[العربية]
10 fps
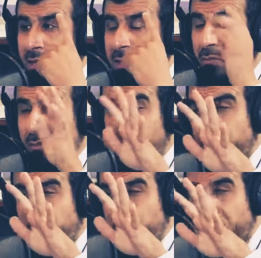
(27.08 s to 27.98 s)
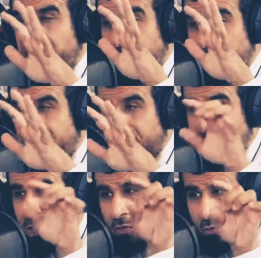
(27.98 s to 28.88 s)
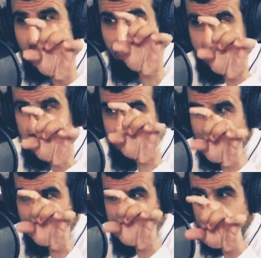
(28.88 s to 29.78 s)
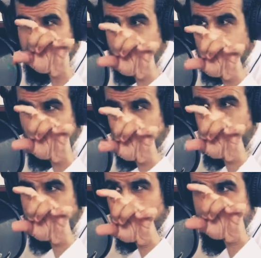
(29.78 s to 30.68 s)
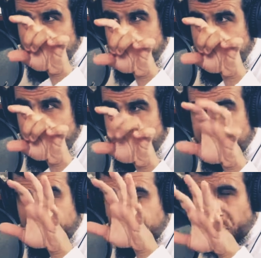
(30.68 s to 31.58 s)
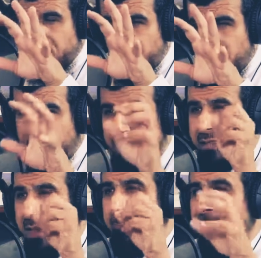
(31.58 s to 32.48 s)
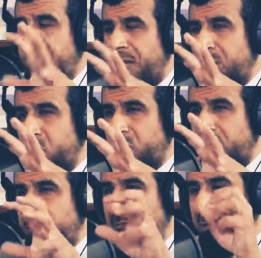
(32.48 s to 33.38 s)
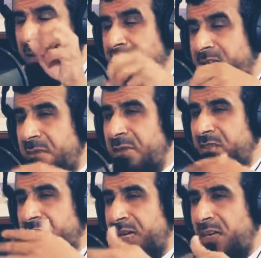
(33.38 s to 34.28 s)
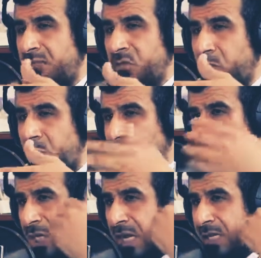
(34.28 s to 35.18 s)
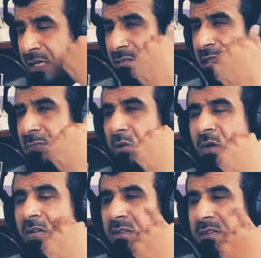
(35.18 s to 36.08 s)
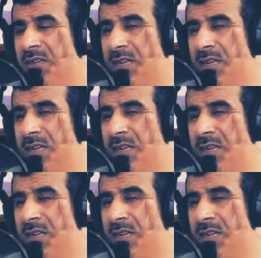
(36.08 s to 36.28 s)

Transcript: اللي مو بالضروره تقدم علاجا لخصوص السؤال او الاشكال لكن من الضروري ان يتنبه لها المسلم لما يتماس مع كثير من الشبهات والاشكاليات مثلا من النقاط